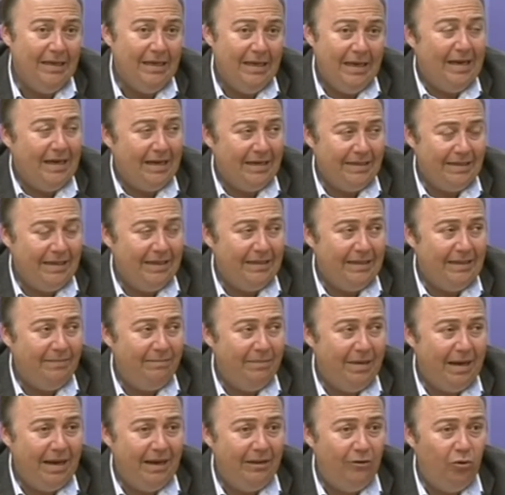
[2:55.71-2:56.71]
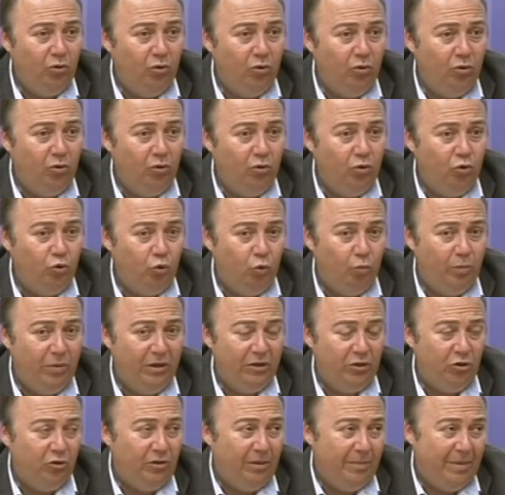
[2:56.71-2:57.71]
las casas están bajando sus
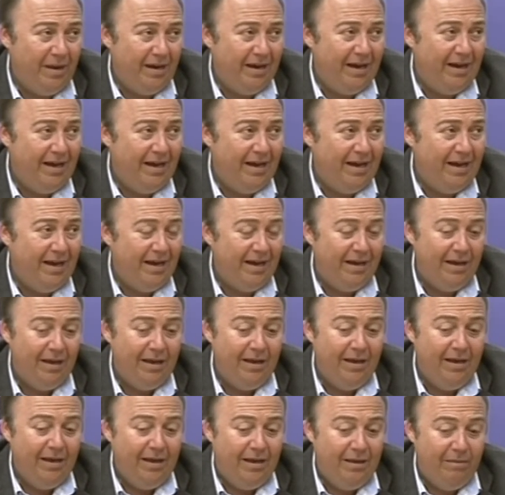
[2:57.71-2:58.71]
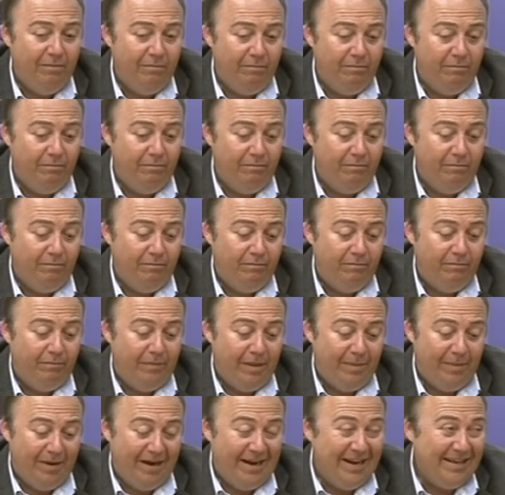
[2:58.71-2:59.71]
precios de manera mm,
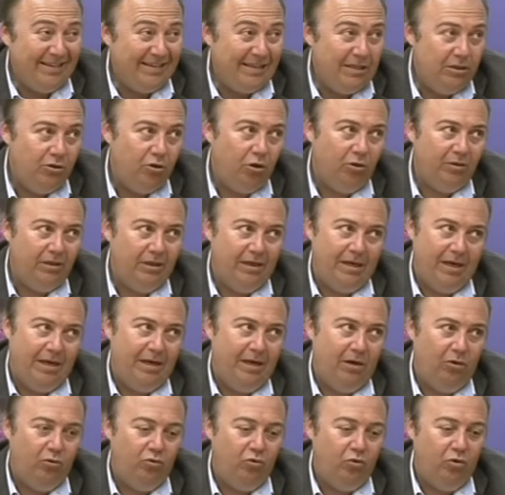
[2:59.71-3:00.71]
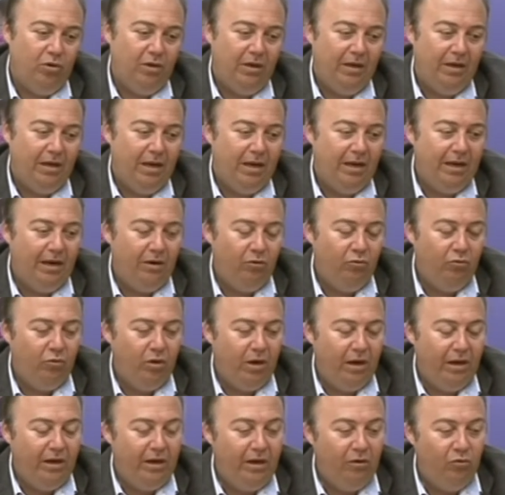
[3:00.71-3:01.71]
de manera sindótica en algunos, en,
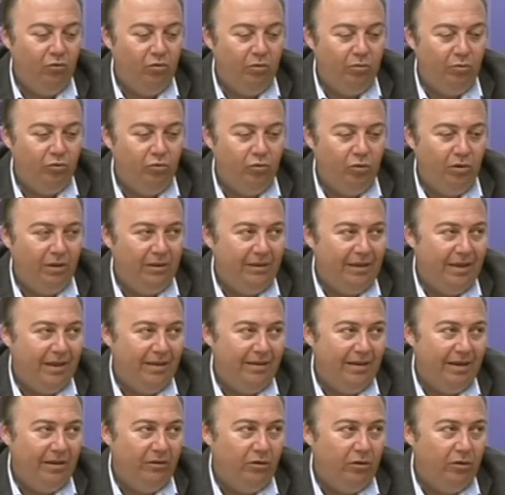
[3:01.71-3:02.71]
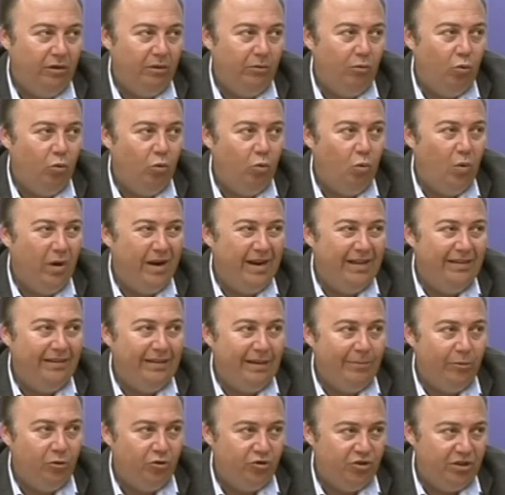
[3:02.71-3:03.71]
algunos, en algunos puntos, hasta llegando hasta un
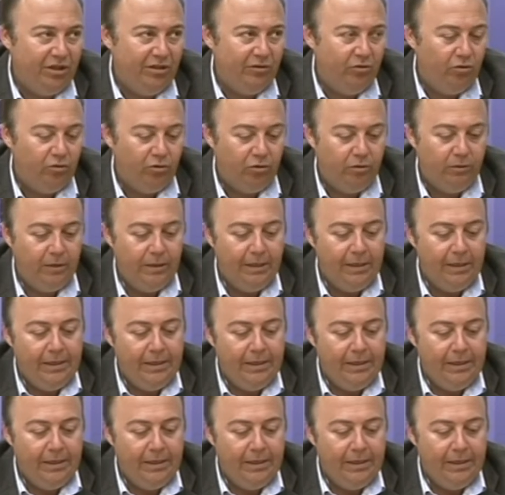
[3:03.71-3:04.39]
40%, ¿no?